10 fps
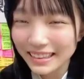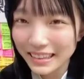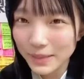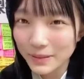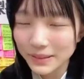
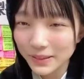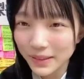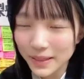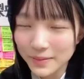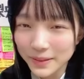亀そ
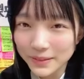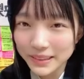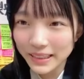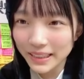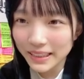亀戸
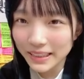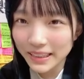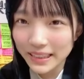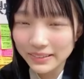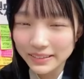籍に
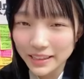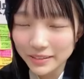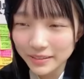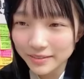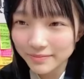来てくれ
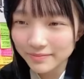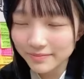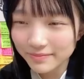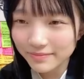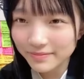るの
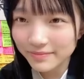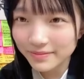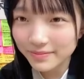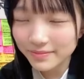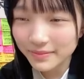
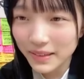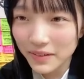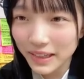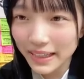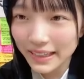な
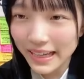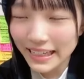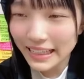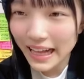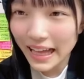わけない
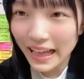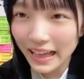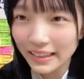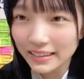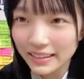か。